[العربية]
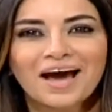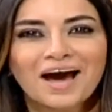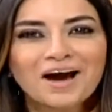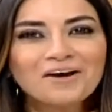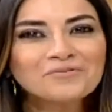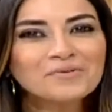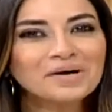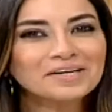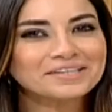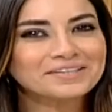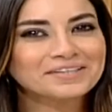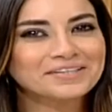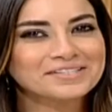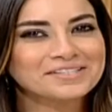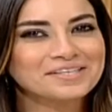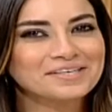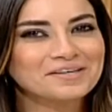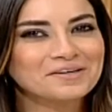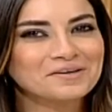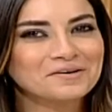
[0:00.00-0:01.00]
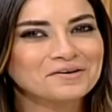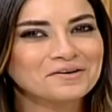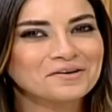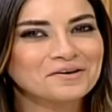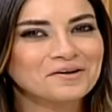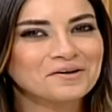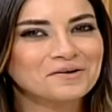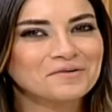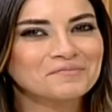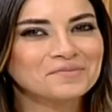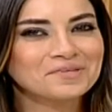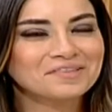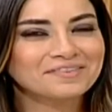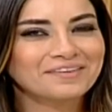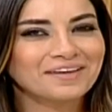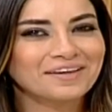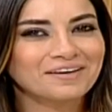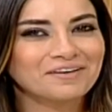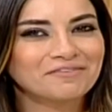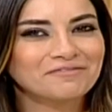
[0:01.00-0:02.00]
او بعض التقصير من
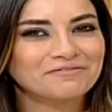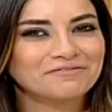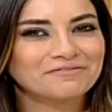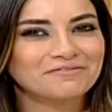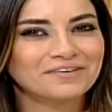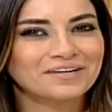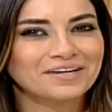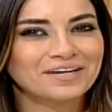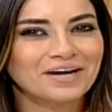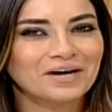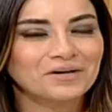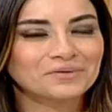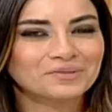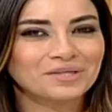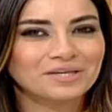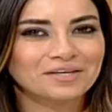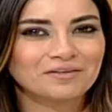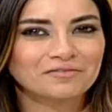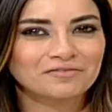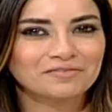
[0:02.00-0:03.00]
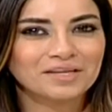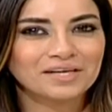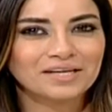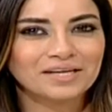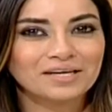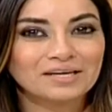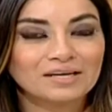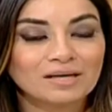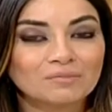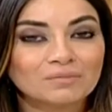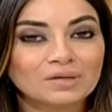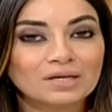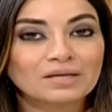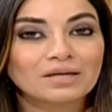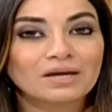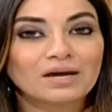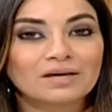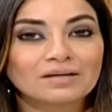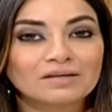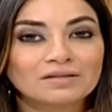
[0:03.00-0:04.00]
طرف او طرف ثاني، رح
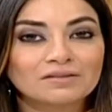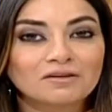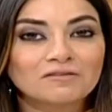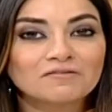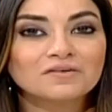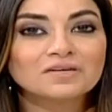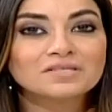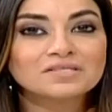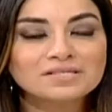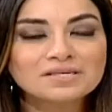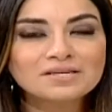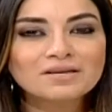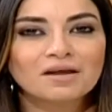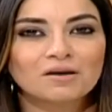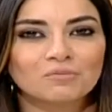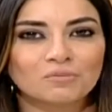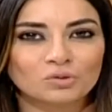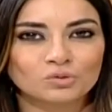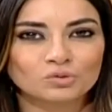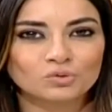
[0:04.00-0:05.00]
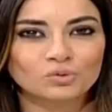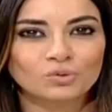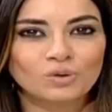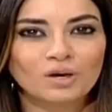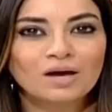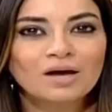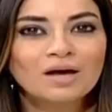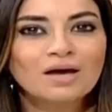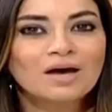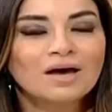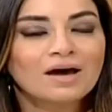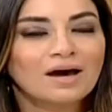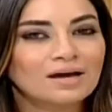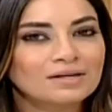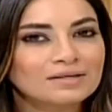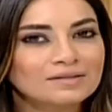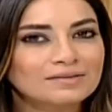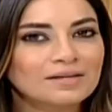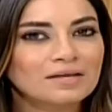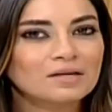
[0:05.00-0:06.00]
نحكي عن تفاصيل هالموضوع،
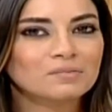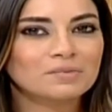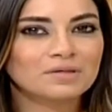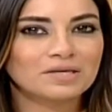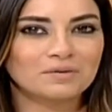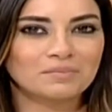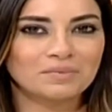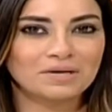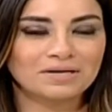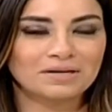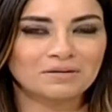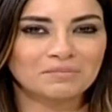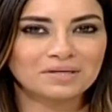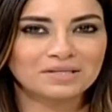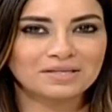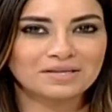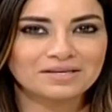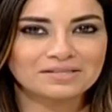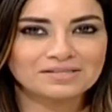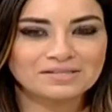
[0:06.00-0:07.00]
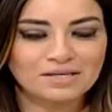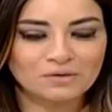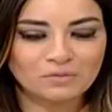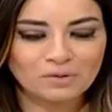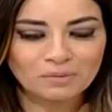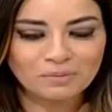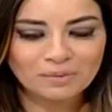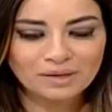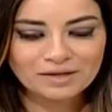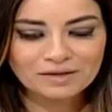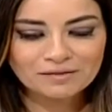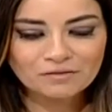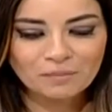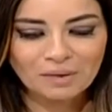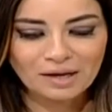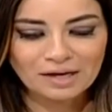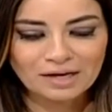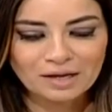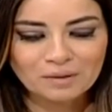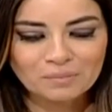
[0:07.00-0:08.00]
عن التربيه بين المدرسه والبيت
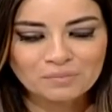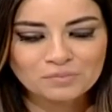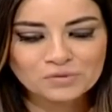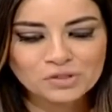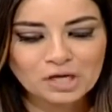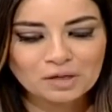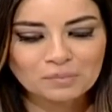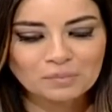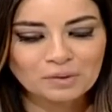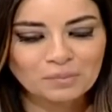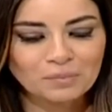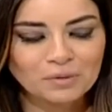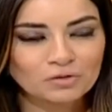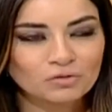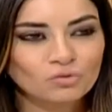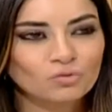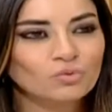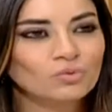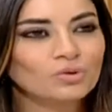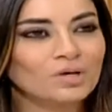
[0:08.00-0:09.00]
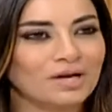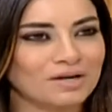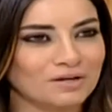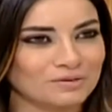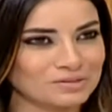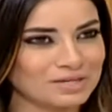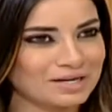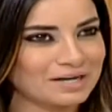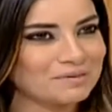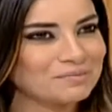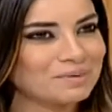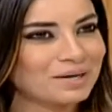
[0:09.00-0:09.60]
مع الاب شربي البتور، اهلا وسهلا